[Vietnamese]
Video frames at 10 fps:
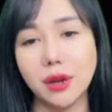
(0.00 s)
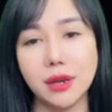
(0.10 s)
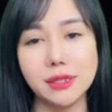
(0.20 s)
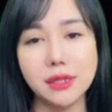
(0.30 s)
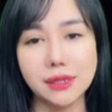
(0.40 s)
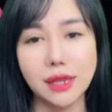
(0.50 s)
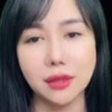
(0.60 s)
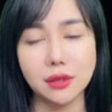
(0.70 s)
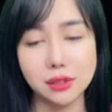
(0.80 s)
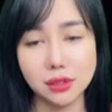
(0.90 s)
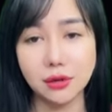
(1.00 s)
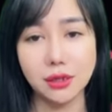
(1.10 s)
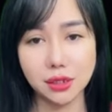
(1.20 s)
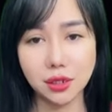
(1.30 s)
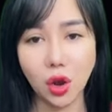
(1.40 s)
Câu hỏi ấy cứ văng
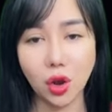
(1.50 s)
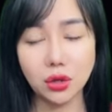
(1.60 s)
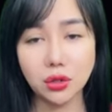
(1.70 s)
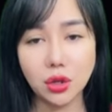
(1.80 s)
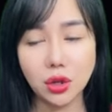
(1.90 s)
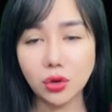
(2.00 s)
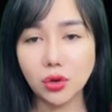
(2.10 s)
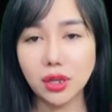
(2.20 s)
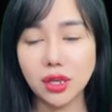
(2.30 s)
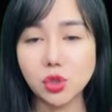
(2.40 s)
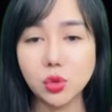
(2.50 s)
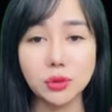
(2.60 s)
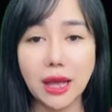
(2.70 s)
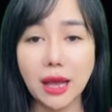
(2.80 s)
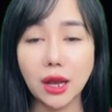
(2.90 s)
vẳng trong đầu Hứa Sai Kỳ,
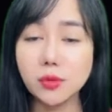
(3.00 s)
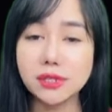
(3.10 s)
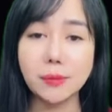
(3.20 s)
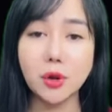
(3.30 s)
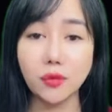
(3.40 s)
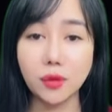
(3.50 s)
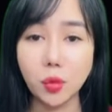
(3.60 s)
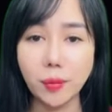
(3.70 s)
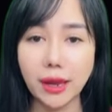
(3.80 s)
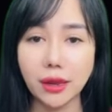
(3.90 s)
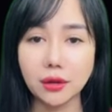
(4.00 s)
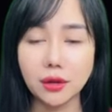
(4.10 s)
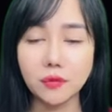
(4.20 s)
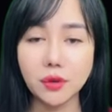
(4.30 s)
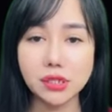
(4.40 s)
cho tới khi cô giật mình
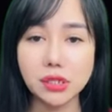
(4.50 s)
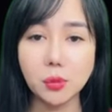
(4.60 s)
tỉnh giấc.